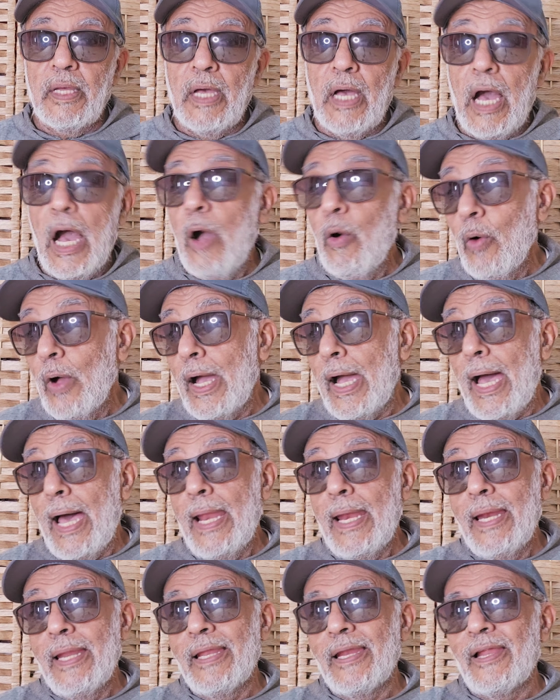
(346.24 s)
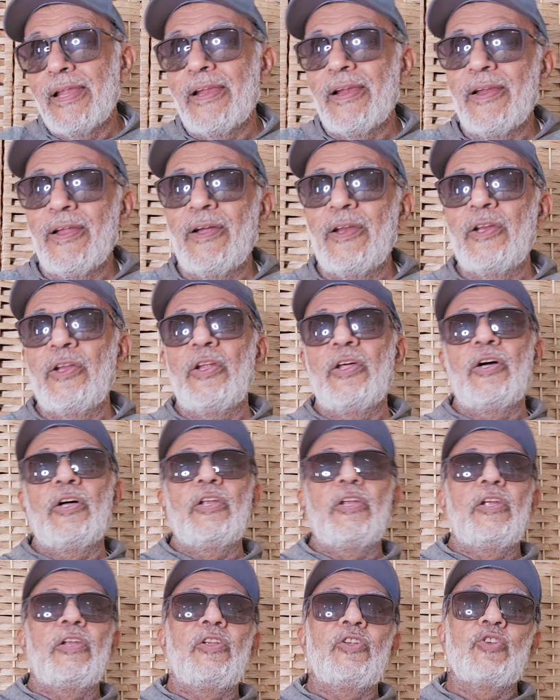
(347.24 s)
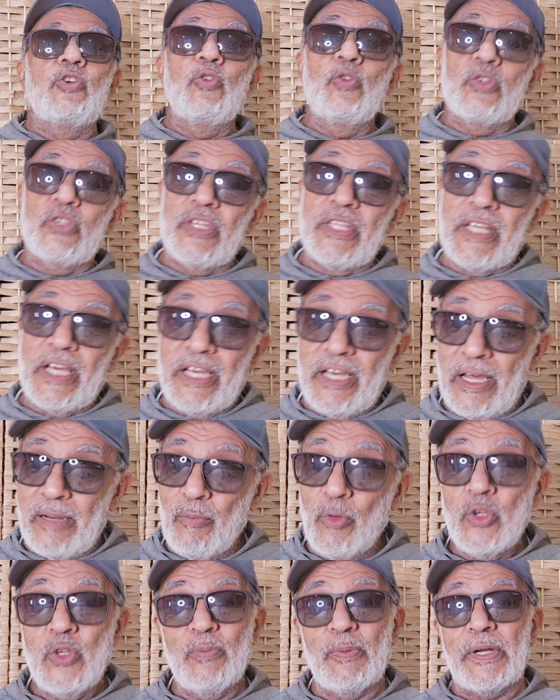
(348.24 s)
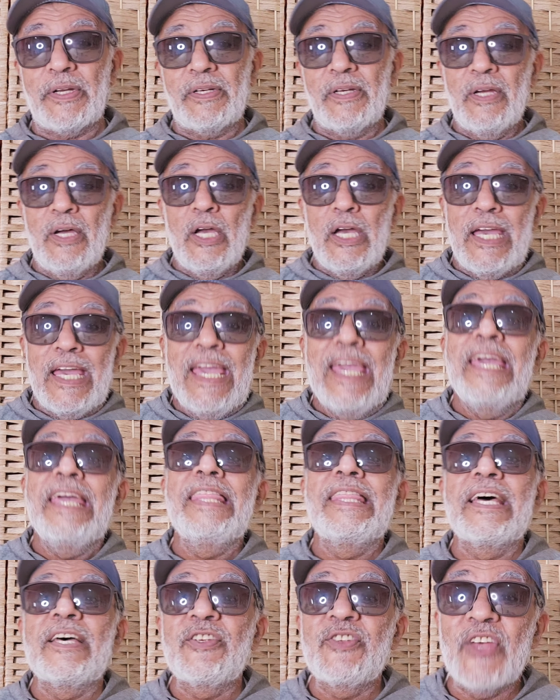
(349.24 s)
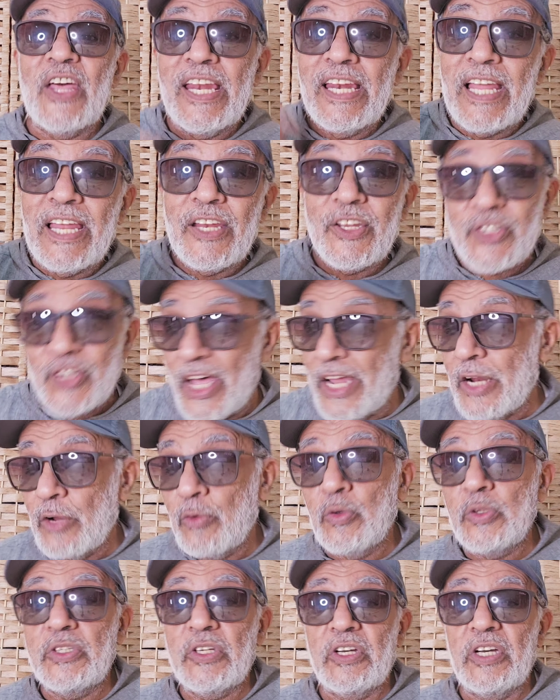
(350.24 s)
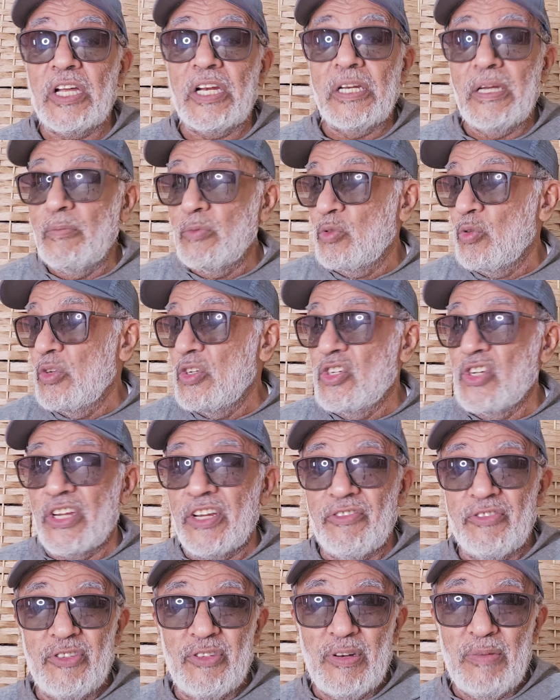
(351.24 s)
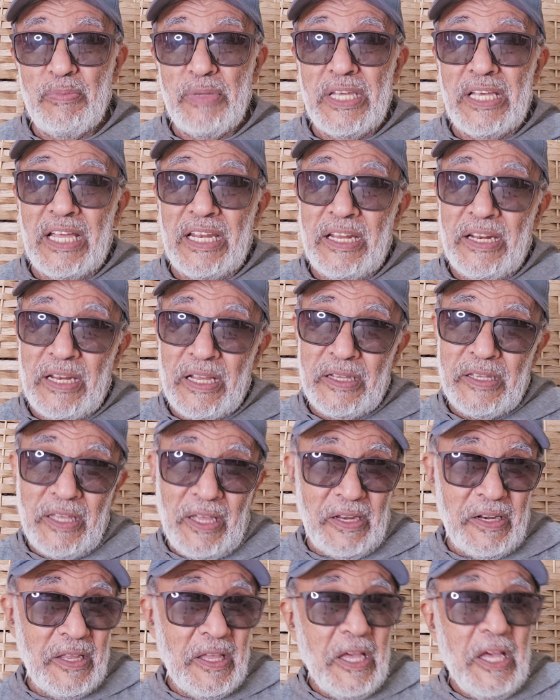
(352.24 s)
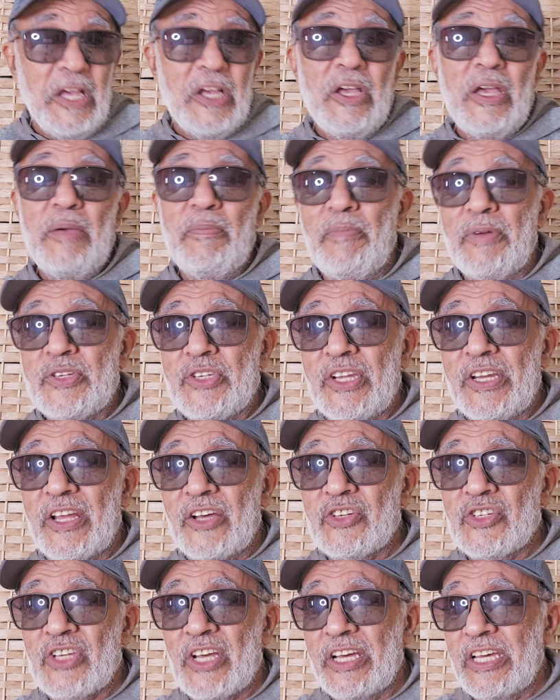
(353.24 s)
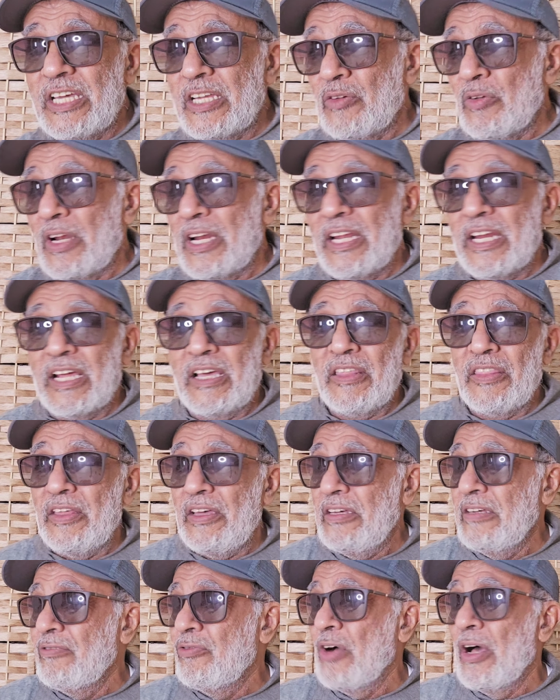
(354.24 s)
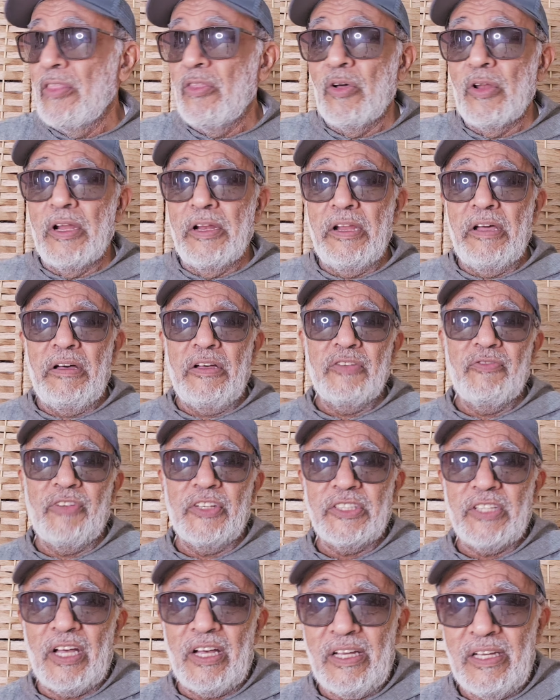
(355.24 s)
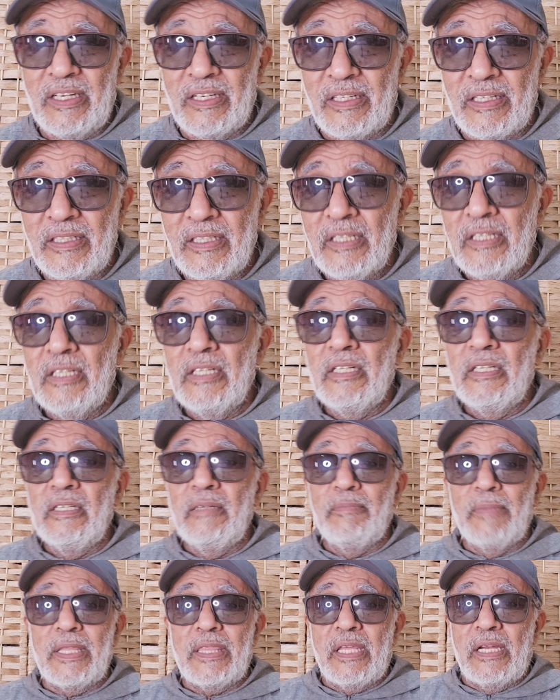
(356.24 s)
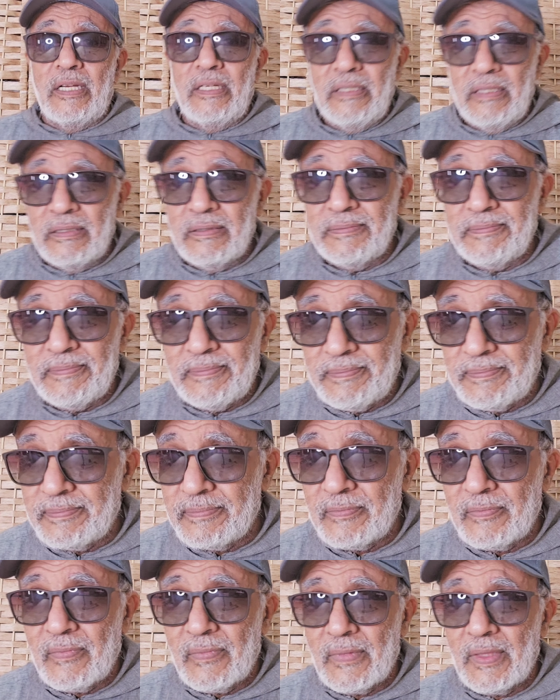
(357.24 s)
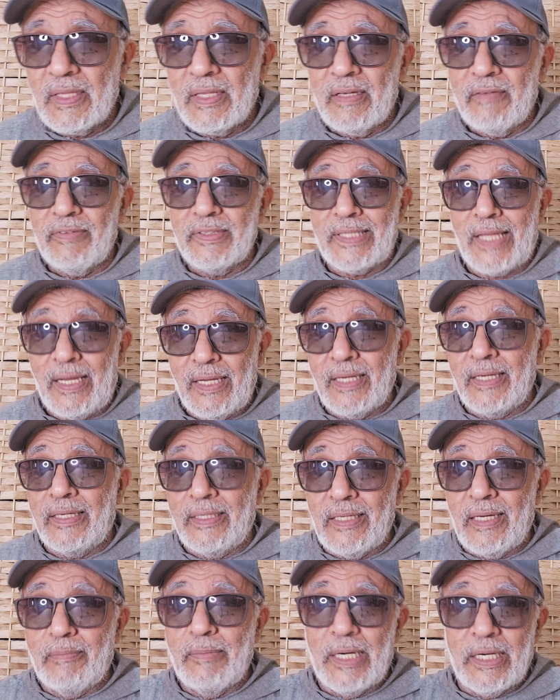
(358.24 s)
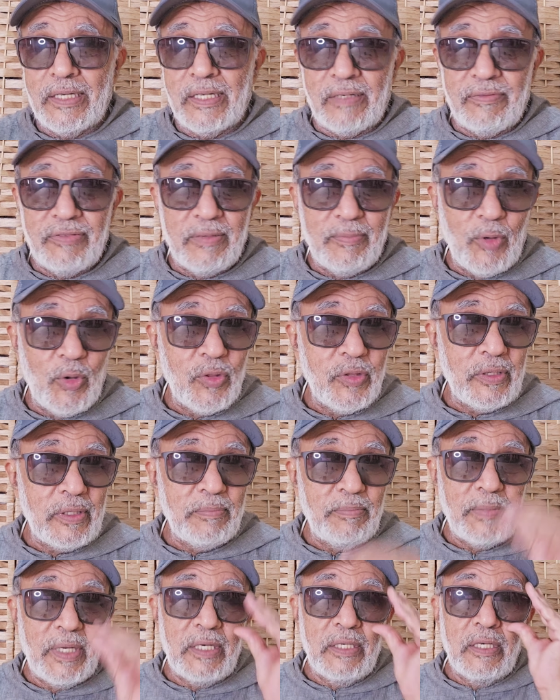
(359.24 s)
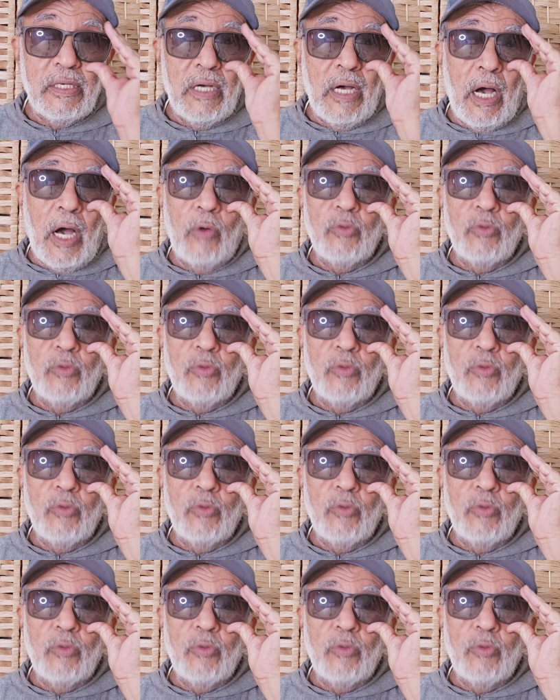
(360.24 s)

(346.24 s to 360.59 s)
أو قلل الجلوس إذا كان مجبر إذا زل لسانك وتكلمت وانجرفت في البيئة لأنك يعني إما سنك صغير ولا أنك ضعيف هذول فطاحلة مثلا فطاح لها يعني عباقرة في موضع ما أو